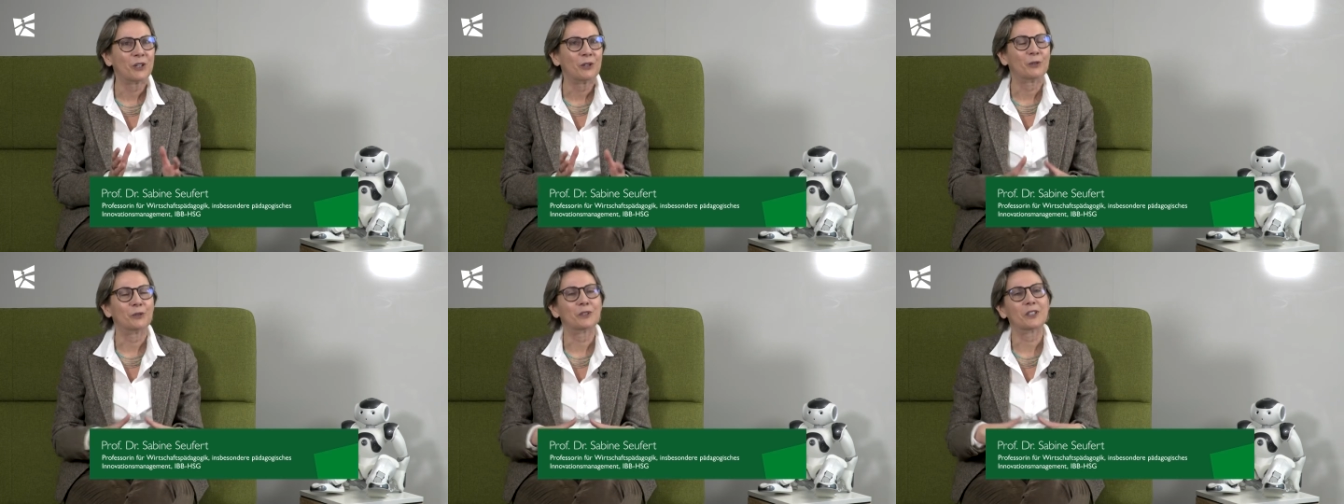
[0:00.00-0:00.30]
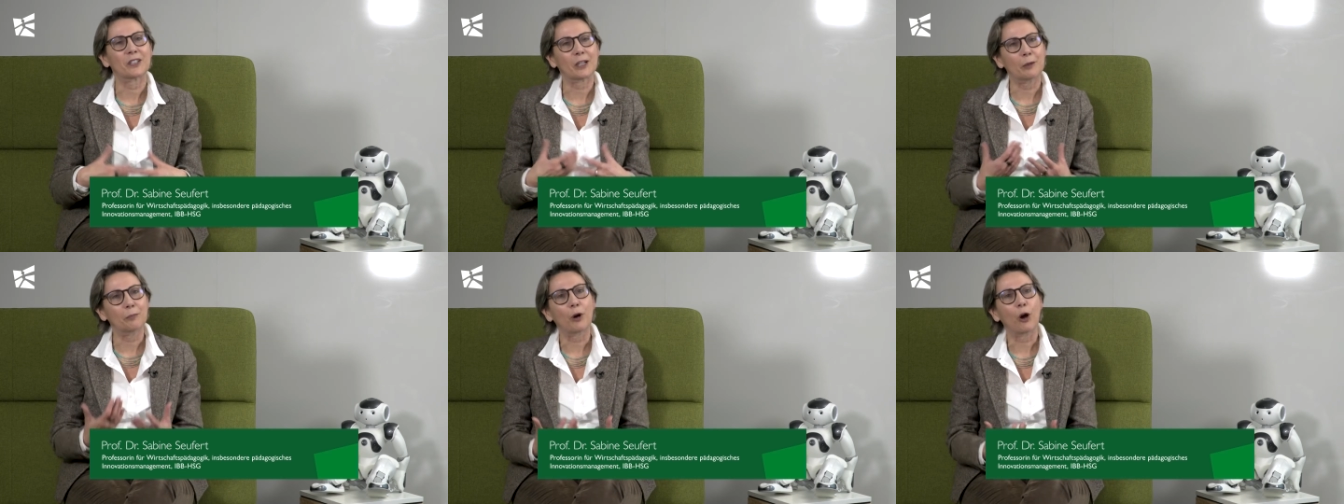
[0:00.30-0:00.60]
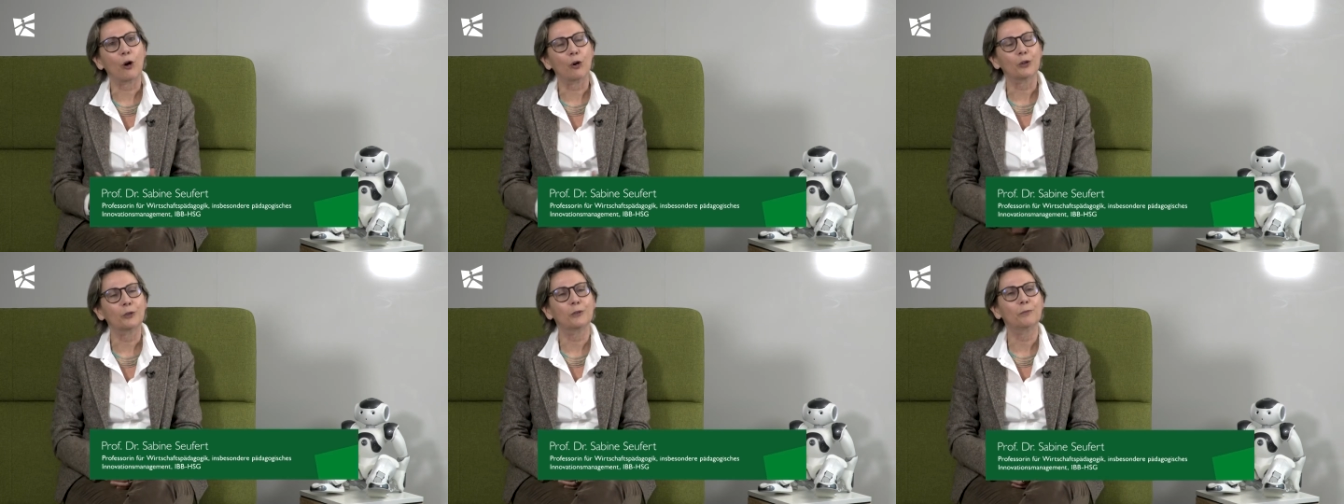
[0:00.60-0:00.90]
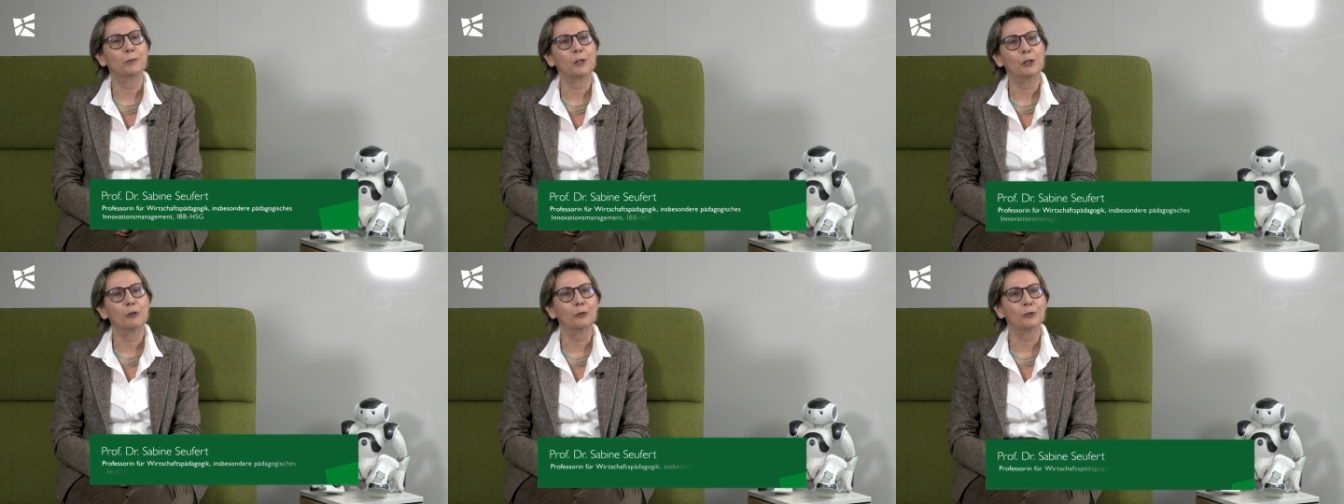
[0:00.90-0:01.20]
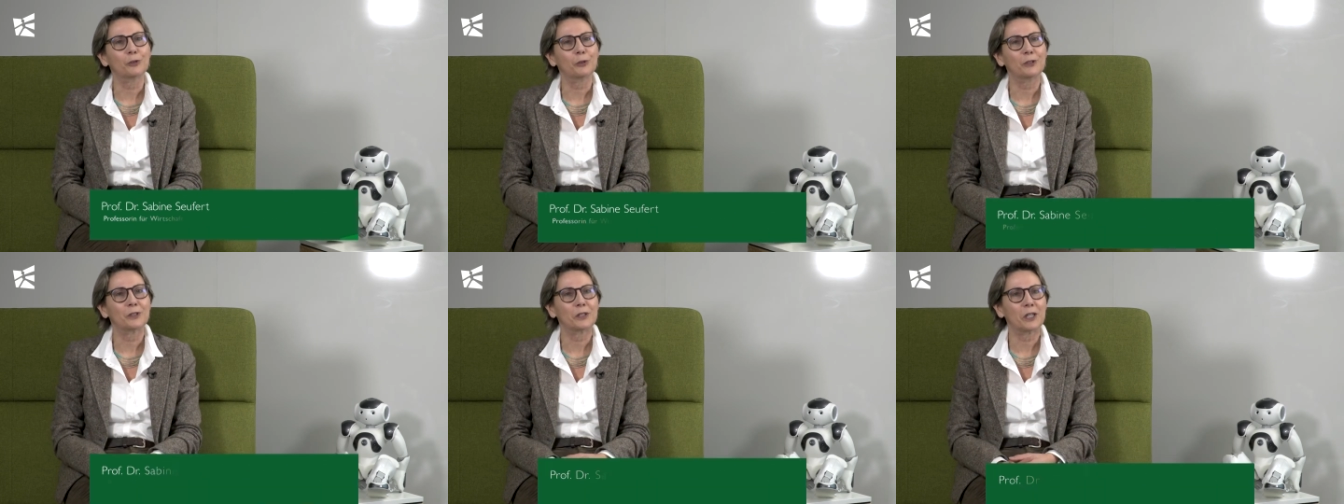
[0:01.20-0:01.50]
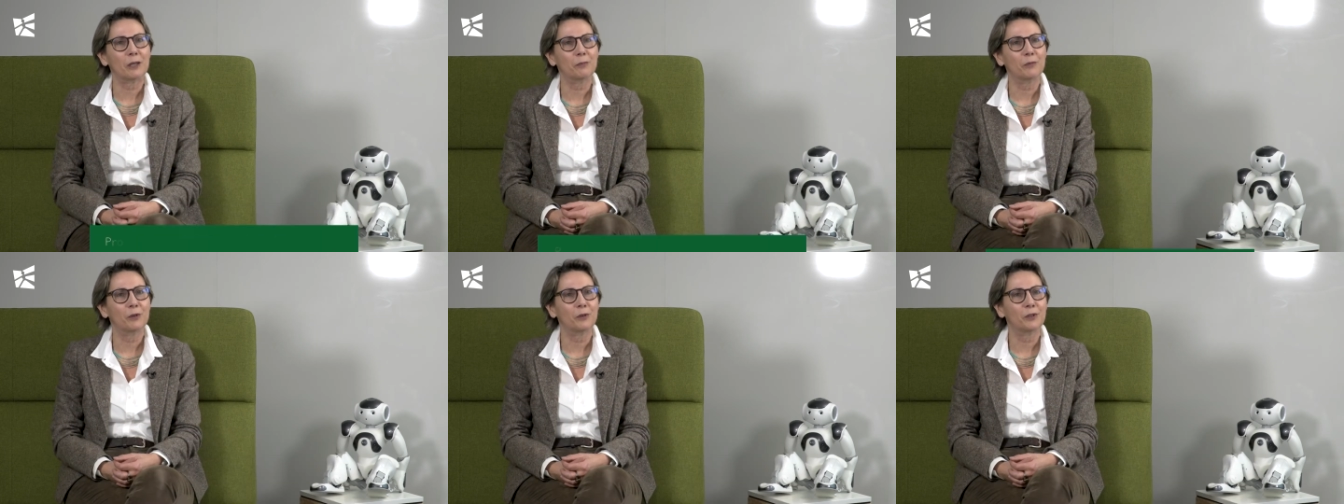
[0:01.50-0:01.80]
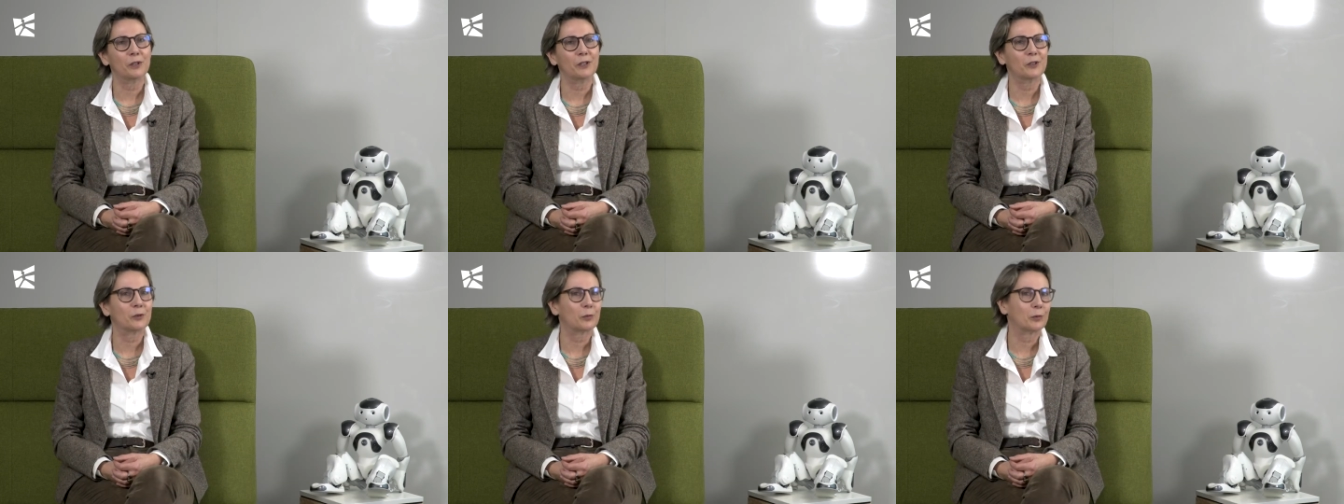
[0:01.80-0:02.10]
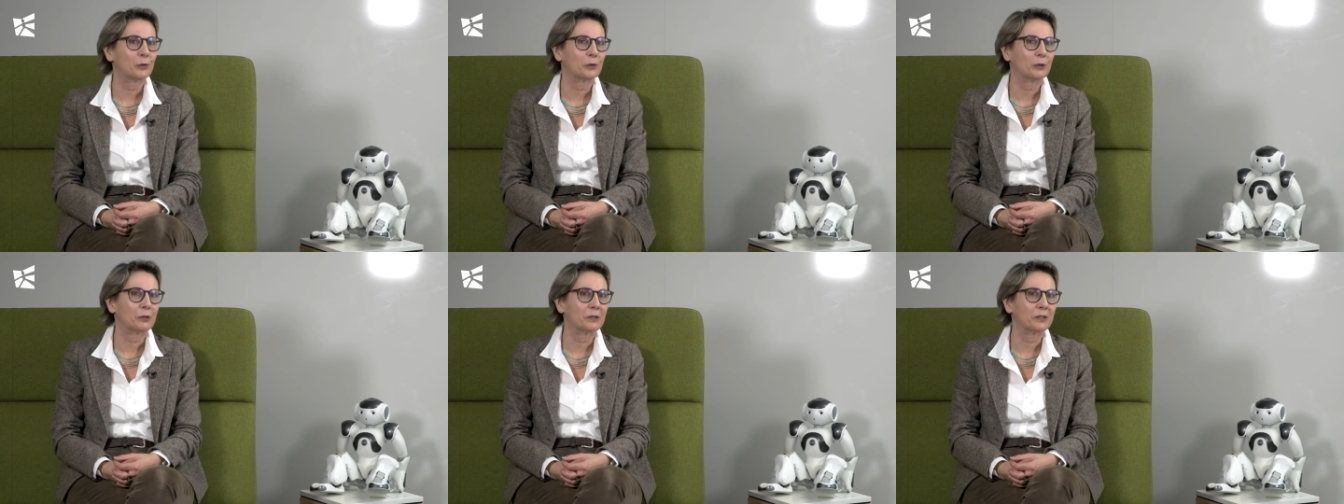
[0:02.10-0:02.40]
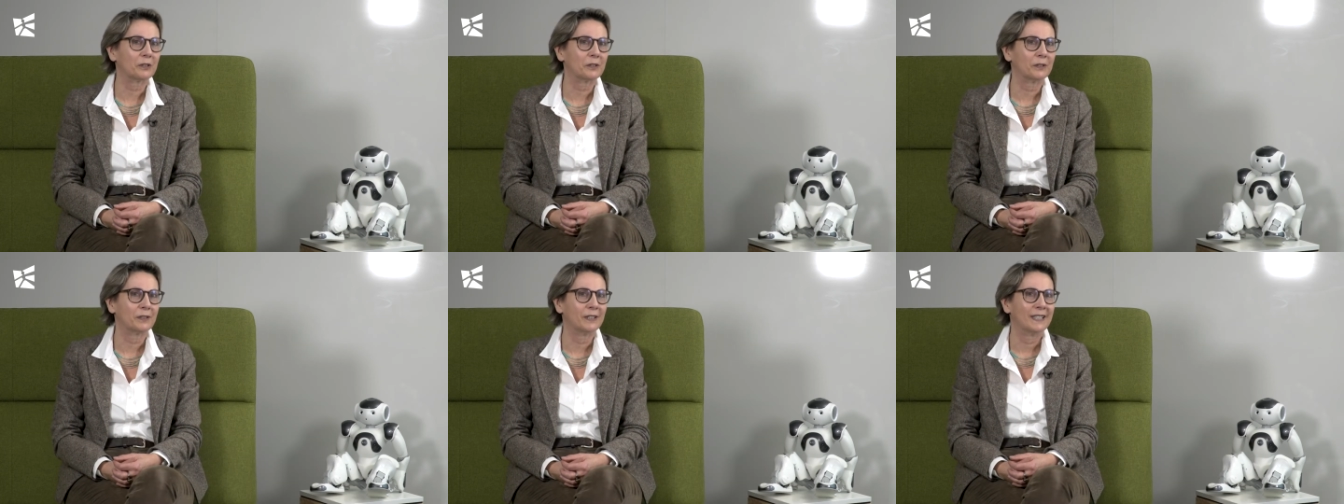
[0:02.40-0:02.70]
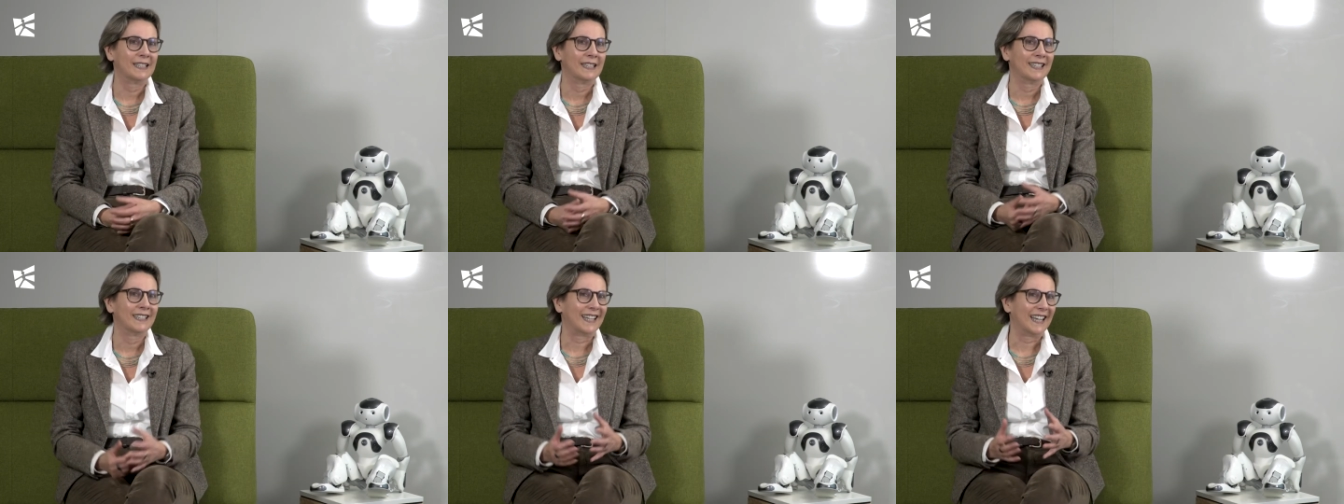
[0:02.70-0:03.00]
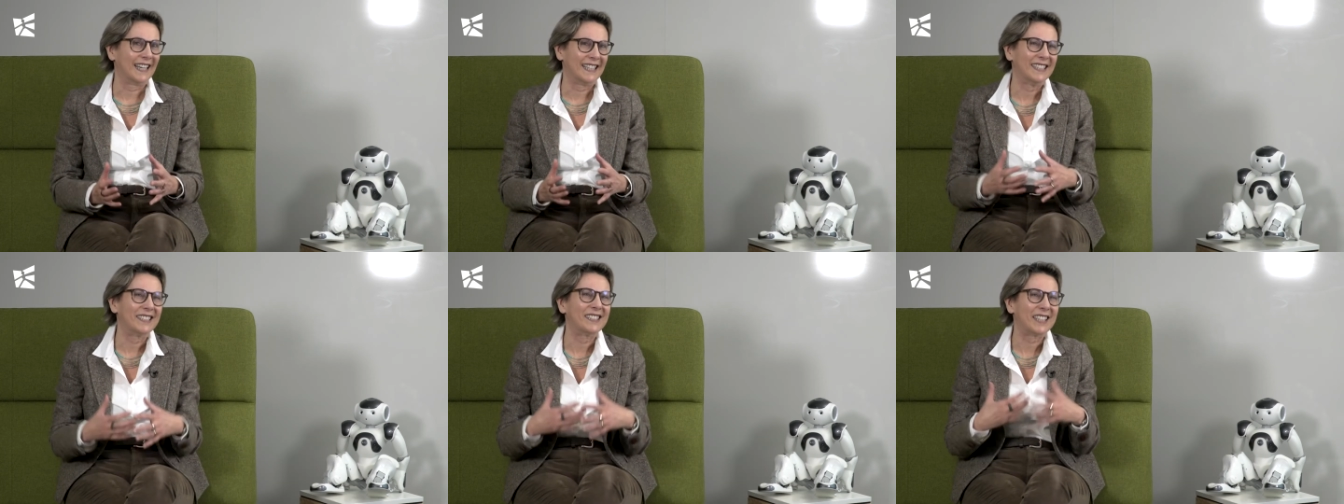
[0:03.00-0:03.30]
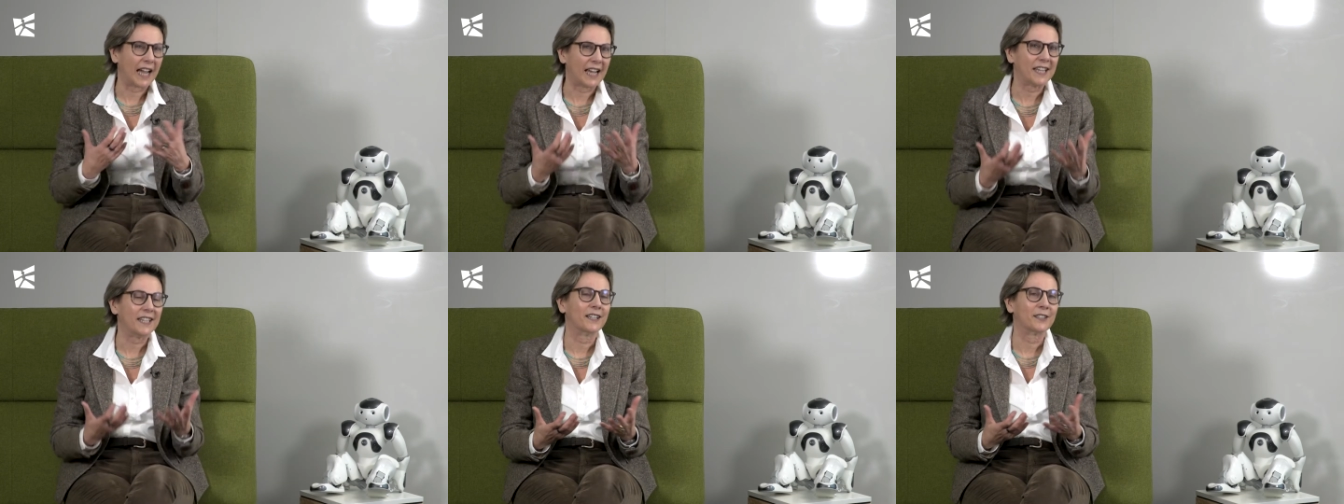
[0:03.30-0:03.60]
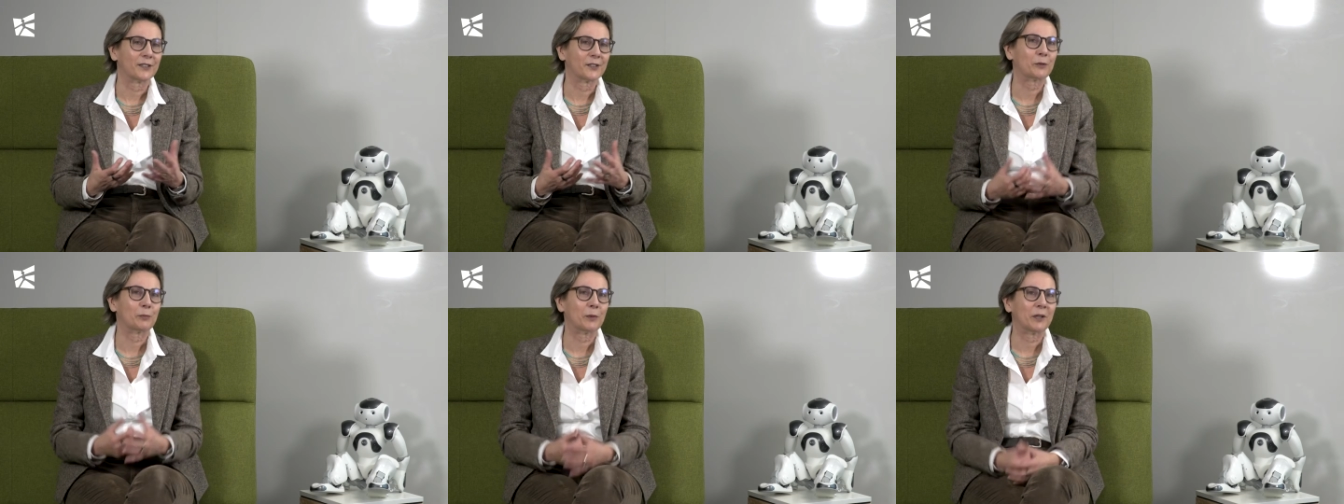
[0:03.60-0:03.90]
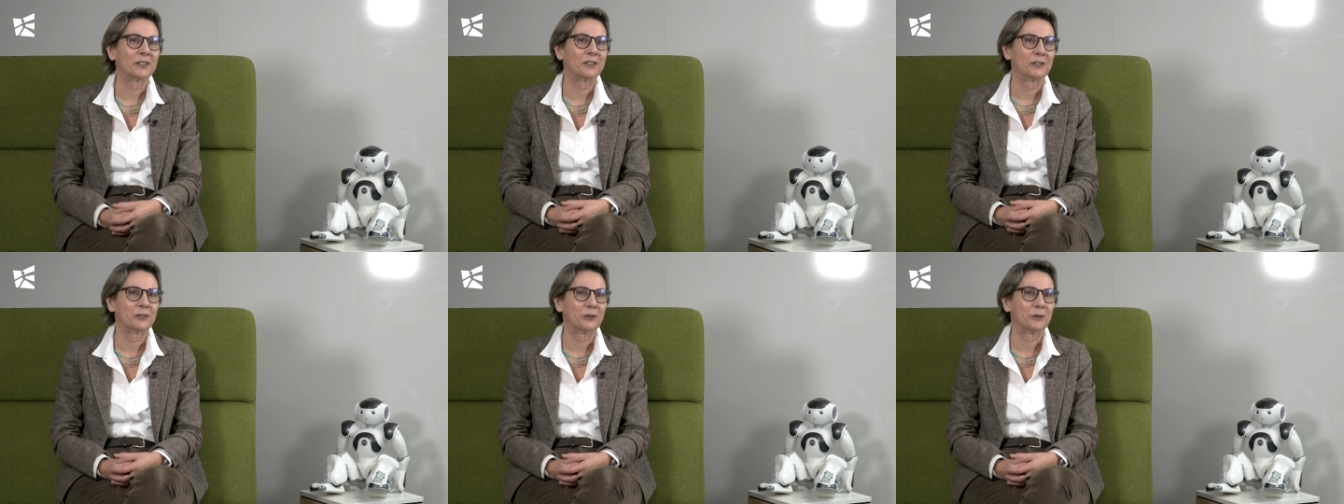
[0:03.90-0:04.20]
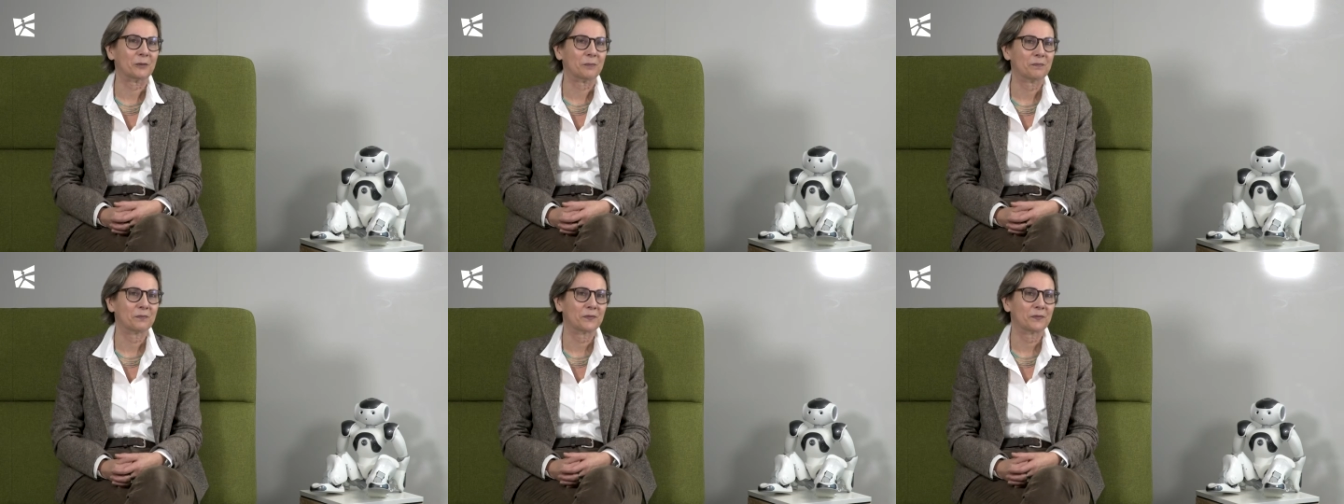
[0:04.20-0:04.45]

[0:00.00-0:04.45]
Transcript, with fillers: Und deshalb brauchen Bildungssysteme insbesondere eigentlich drei Aspekte.